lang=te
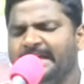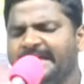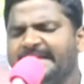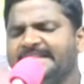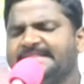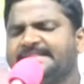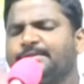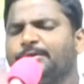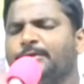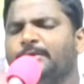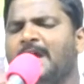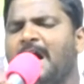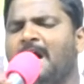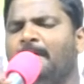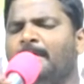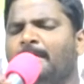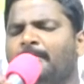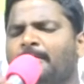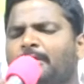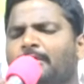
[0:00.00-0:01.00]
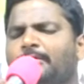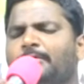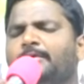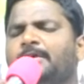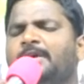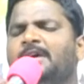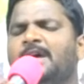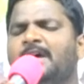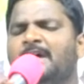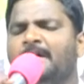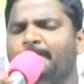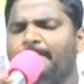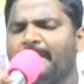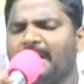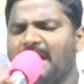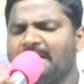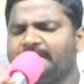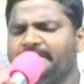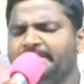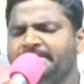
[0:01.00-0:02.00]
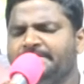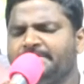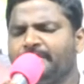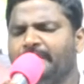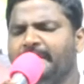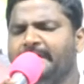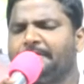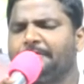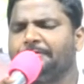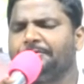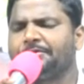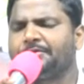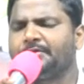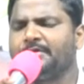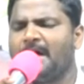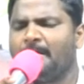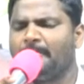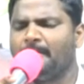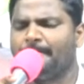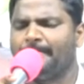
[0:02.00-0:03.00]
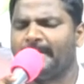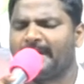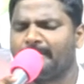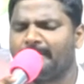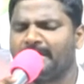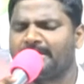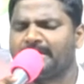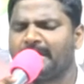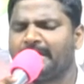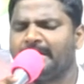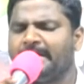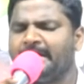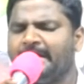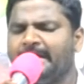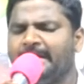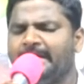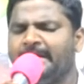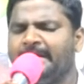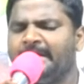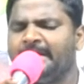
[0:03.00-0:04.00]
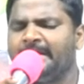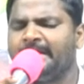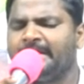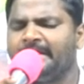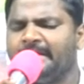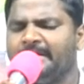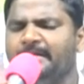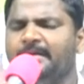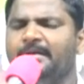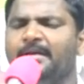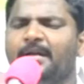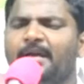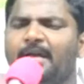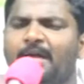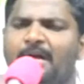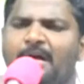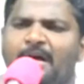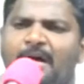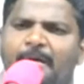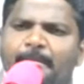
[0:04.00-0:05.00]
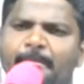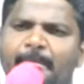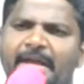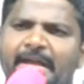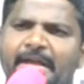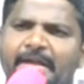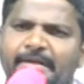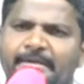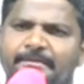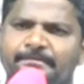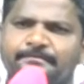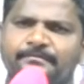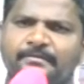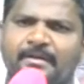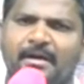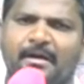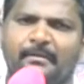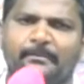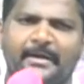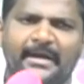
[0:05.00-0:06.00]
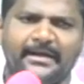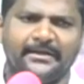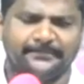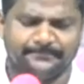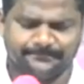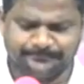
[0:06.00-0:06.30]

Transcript: ఏసు నామములు ప్రార్థించి వేడుకొచ్చున్నాము పరమ తండ్రి అమేన్ అమేన్